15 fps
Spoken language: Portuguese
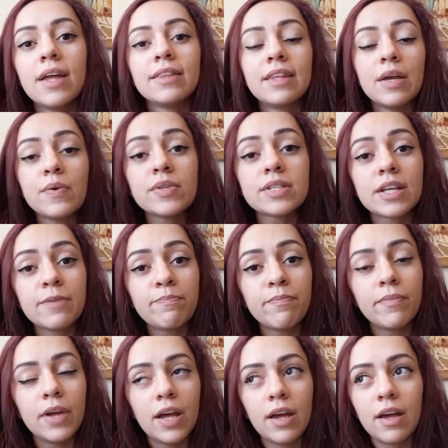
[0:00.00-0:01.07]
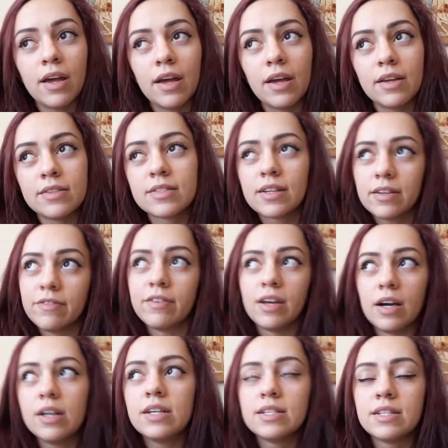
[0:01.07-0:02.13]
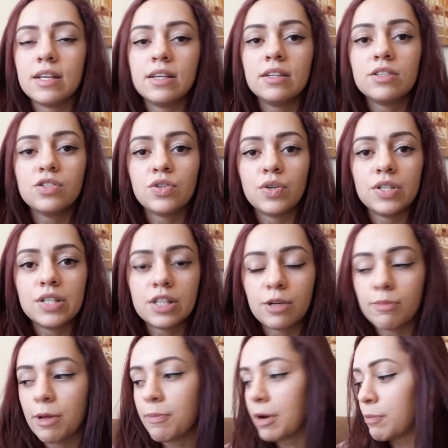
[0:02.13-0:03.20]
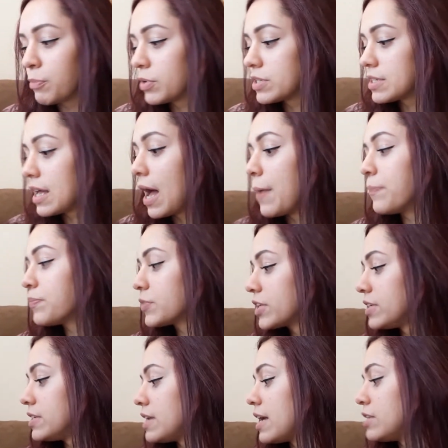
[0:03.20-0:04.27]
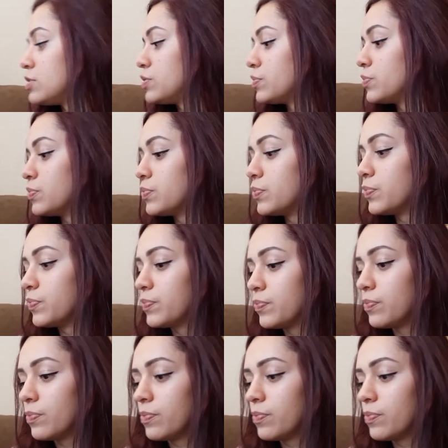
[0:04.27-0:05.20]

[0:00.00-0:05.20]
Tenho que escre é, escrever a resenha de hoje também para postar, que é de um